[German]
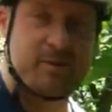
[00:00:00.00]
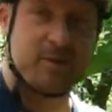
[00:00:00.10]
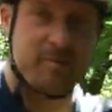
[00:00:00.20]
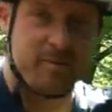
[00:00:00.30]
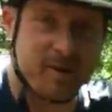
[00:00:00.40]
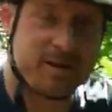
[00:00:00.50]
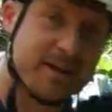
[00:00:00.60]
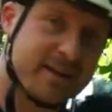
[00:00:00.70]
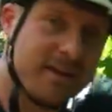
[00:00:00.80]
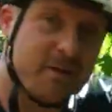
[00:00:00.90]
am
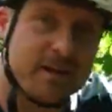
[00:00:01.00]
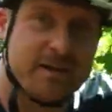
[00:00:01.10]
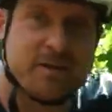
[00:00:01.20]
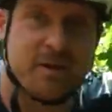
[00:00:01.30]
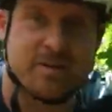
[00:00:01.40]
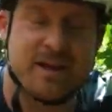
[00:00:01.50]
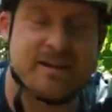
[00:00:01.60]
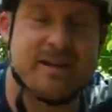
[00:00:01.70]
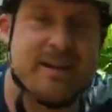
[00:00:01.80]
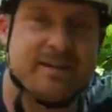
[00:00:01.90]
Vorderrad ging auch ganz oft
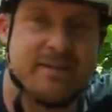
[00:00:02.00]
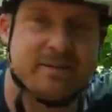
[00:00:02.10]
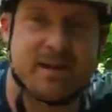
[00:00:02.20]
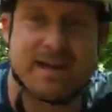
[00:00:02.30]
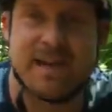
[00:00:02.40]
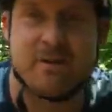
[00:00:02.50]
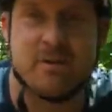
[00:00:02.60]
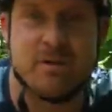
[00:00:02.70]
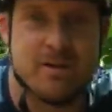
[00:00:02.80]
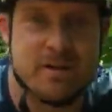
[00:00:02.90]
Hand in Hand in so
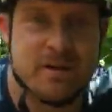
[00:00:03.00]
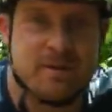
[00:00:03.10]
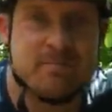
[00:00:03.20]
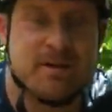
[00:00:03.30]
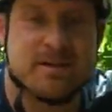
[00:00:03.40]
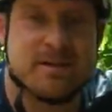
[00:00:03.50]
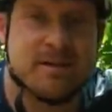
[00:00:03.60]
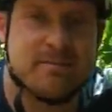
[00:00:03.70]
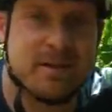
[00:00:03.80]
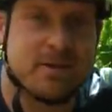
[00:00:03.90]
Erklärungen mit,
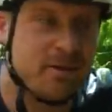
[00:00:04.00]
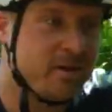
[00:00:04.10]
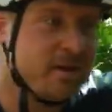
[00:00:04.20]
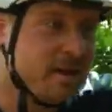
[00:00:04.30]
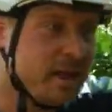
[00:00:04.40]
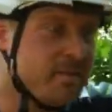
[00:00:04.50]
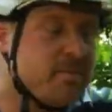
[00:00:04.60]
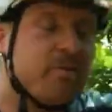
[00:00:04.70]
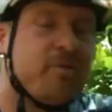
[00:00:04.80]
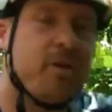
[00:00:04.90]
äh, man soll
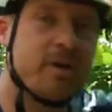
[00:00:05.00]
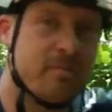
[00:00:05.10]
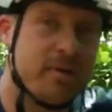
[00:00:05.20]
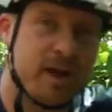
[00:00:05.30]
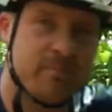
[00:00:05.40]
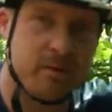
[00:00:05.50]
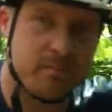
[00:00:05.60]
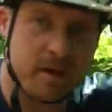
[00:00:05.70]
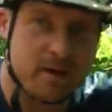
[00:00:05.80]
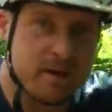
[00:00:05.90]
immer vorne bleiben,
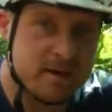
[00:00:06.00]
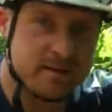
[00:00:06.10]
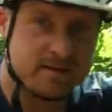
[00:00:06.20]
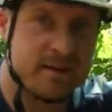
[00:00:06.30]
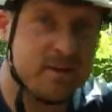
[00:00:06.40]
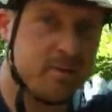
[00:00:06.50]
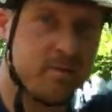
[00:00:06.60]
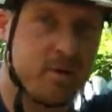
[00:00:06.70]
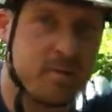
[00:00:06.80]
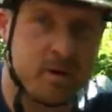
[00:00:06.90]
immer das Kind über
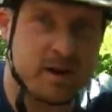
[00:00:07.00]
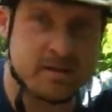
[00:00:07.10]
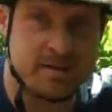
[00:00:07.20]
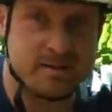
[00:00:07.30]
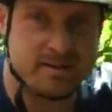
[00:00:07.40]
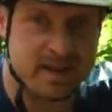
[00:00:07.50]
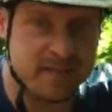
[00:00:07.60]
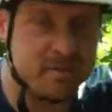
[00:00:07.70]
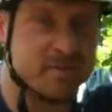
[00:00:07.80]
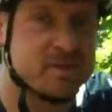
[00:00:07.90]
dem Vorbau halten. Eine
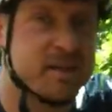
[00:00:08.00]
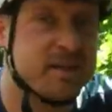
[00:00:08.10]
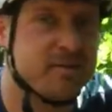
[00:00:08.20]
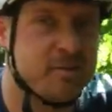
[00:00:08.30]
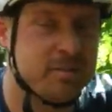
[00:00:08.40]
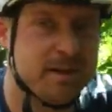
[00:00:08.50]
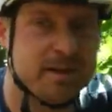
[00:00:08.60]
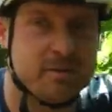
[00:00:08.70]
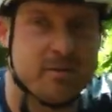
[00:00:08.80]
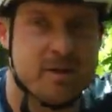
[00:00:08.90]
sehr missverständliche
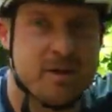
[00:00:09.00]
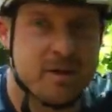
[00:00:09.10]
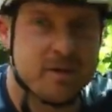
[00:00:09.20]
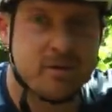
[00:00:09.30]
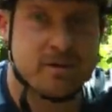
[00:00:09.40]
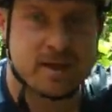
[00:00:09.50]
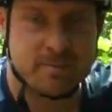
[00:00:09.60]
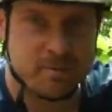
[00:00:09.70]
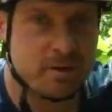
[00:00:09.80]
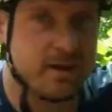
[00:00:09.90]
Formulierung. Und ich
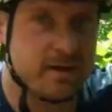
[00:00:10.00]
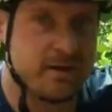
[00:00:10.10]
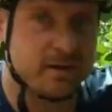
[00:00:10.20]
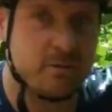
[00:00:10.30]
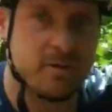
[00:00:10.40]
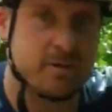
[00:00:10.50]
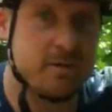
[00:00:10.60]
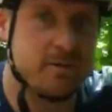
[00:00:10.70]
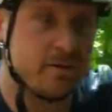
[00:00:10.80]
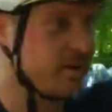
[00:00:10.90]
habe wirklich in
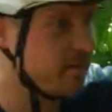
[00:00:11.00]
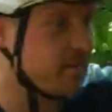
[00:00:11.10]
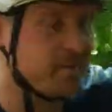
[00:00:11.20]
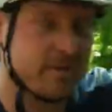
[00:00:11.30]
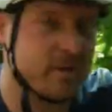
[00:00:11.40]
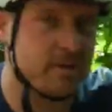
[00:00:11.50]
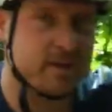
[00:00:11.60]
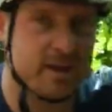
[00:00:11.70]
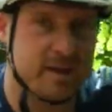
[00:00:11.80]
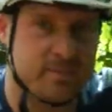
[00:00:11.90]
Kursen immer mal wieder
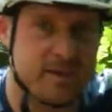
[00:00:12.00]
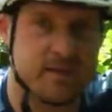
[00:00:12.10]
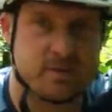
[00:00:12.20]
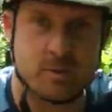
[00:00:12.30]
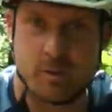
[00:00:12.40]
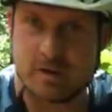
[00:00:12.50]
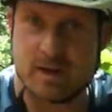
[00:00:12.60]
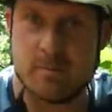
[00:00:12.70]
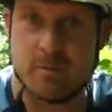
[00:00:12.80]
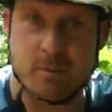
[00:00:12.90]
Leute erlebt, die das gehört
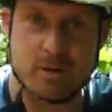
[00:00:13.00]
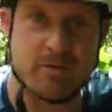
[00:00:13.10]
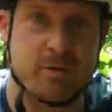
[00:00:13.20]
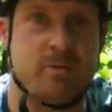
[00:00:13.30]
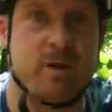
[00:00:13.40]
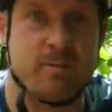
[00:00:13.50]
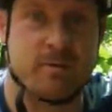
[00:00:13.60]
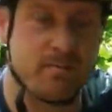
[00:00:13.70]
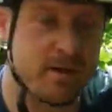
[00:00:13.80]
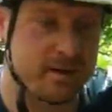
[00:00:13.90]
haben und wirklich versucht haben
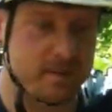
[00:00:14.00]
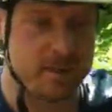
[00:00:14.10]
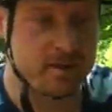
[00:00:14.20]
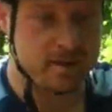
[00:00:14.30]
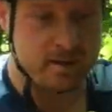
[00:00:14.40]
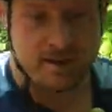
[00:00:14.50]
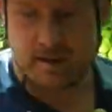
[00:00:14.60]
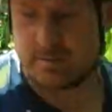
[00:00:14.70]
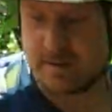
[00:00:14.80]
zu machen. Also